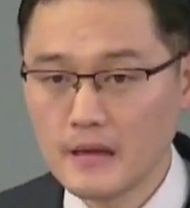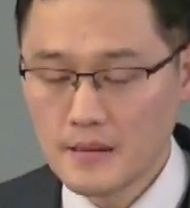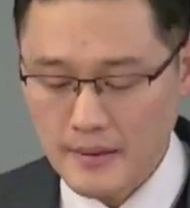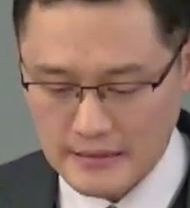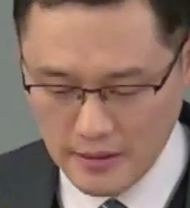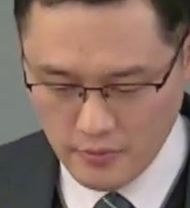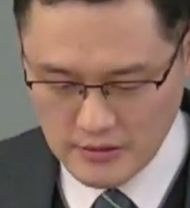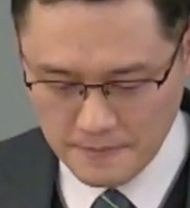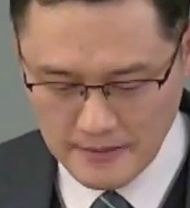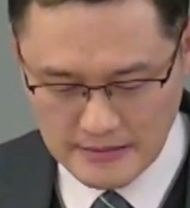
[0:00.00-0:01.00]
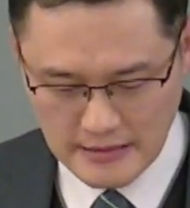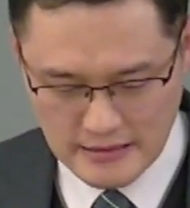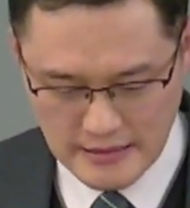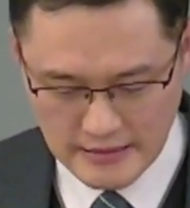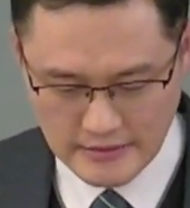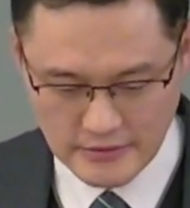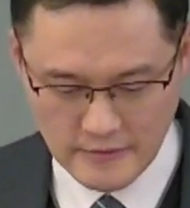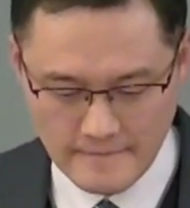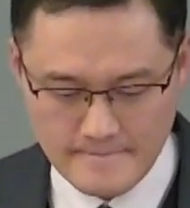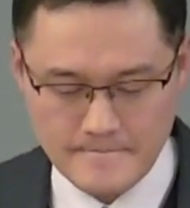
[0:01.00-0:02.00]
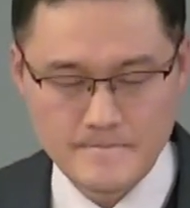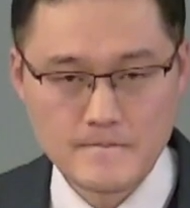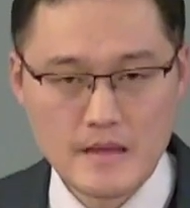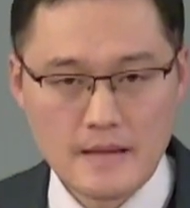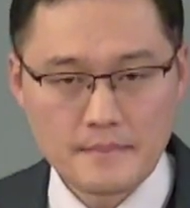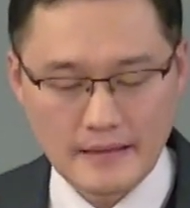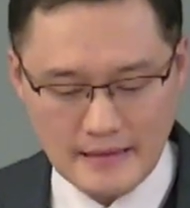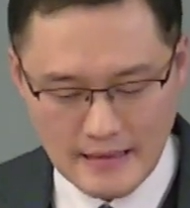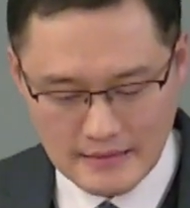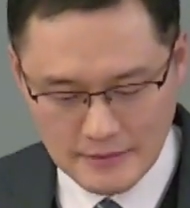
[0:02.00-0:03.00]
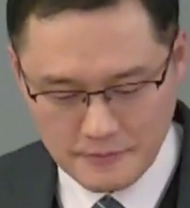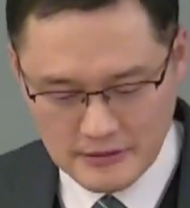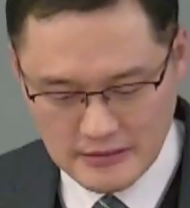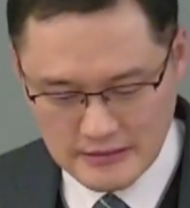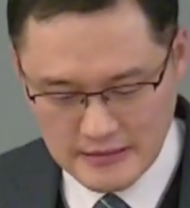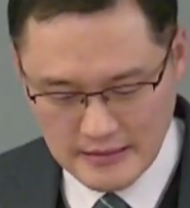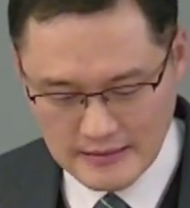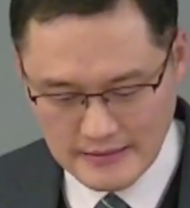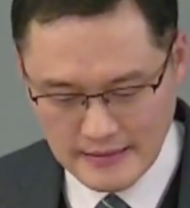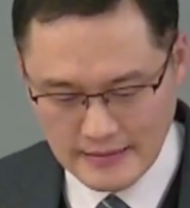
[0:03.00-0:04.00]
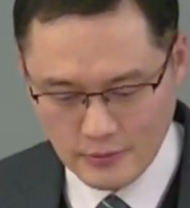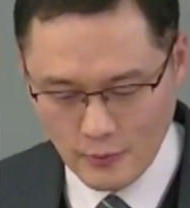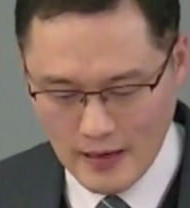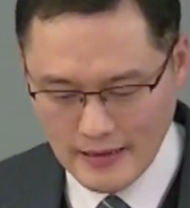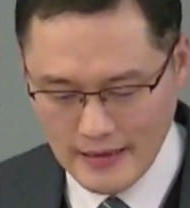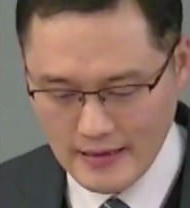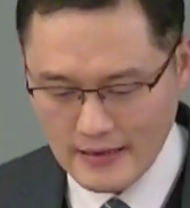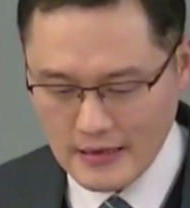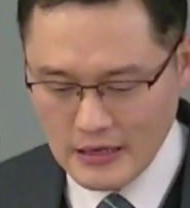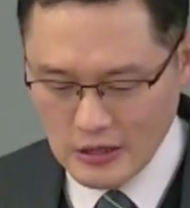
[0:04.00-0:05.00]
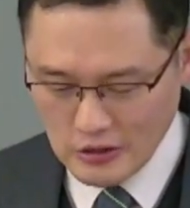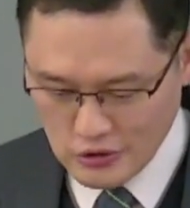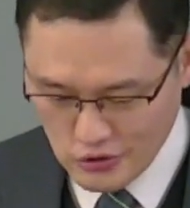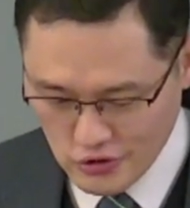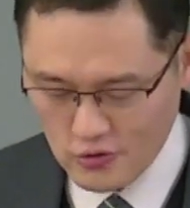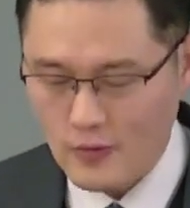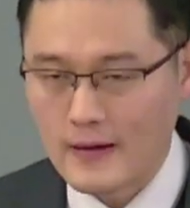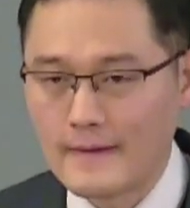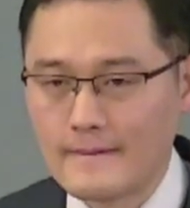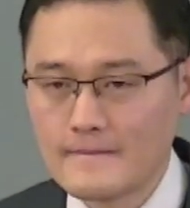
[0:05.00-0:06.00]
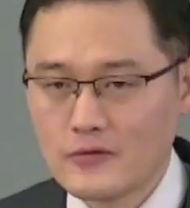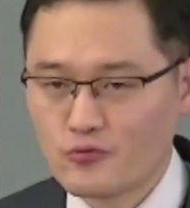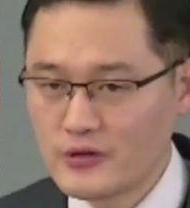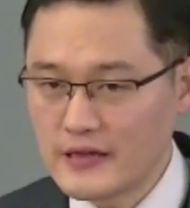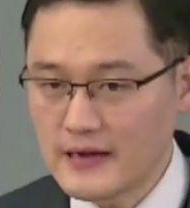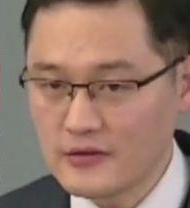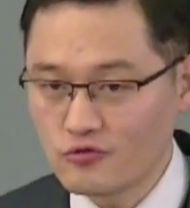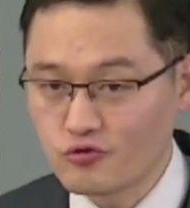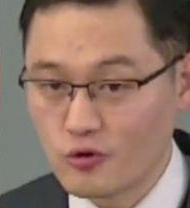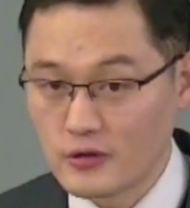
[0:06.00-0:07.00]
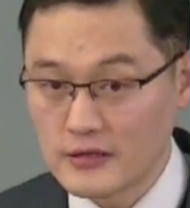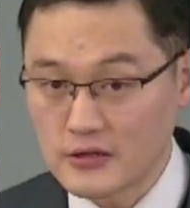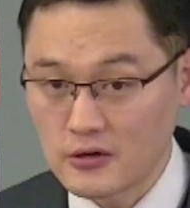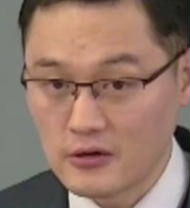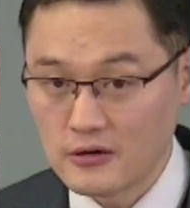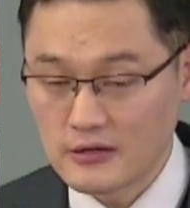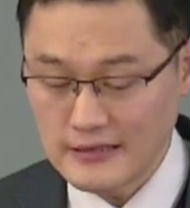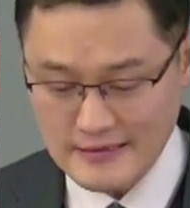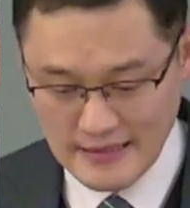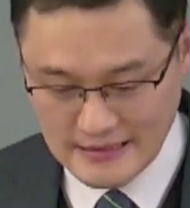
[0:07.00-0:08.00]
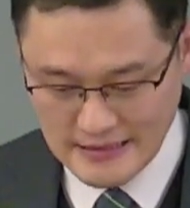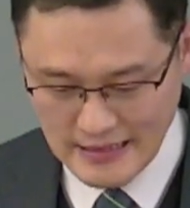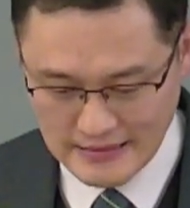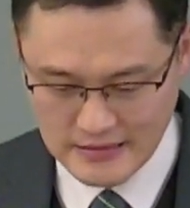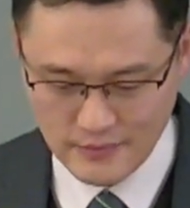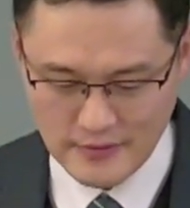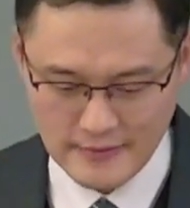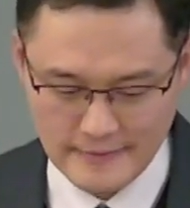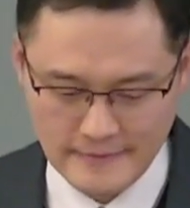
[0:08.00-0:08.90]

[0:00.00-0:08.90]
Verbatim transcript: 마태복음 18장의 이야기는요. 만달란트 빚진 자를 향한 왕의 극률과 위대한 구원에서 끝나지가 않습니다.